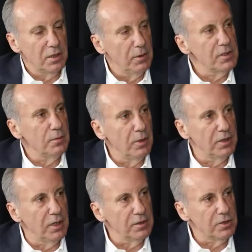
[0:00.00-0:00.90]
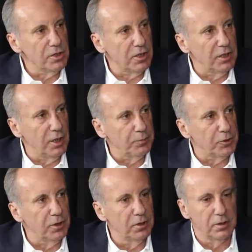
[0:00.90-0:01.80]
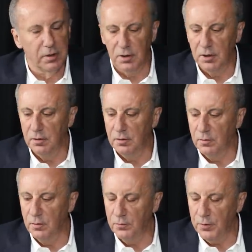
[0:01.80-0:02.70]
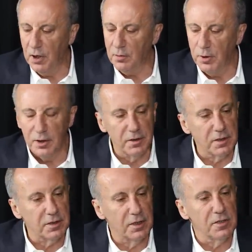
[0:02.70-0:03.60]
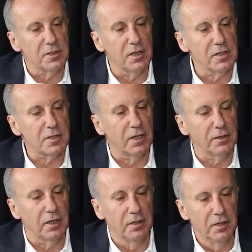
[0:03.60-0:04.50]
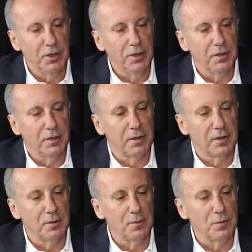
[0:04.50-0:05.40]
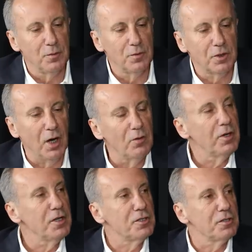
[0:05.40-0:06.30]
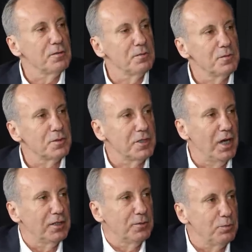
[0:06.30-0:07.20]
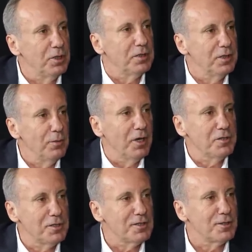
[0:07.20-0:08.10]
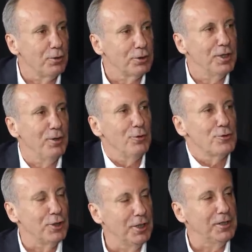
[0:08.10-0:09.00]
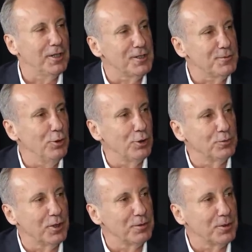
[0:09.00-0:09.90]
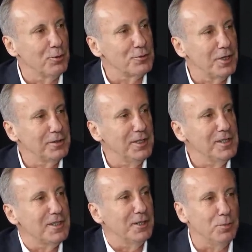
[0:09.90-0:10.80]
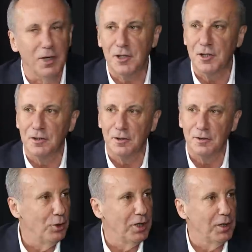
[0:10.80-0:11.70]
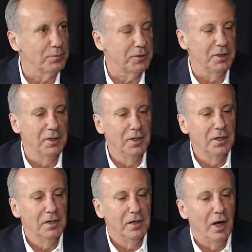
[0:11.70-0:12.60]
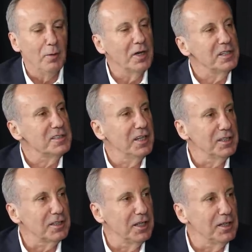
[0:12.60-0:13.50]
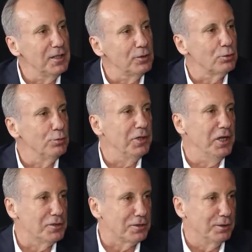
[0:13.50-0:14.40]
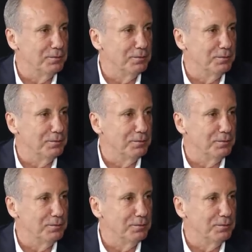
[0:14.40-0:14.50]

zaman zaman yanlış işler yaptık. E, fragman izlenince insanlar beni e, kavgacı, sert bir imaj çizdi orada. Oğuzhan'a da kızmıyorum tabii ki. Oğuzhan da izletmek için böyle yaptı. Ama izlediklerinde durum değişti.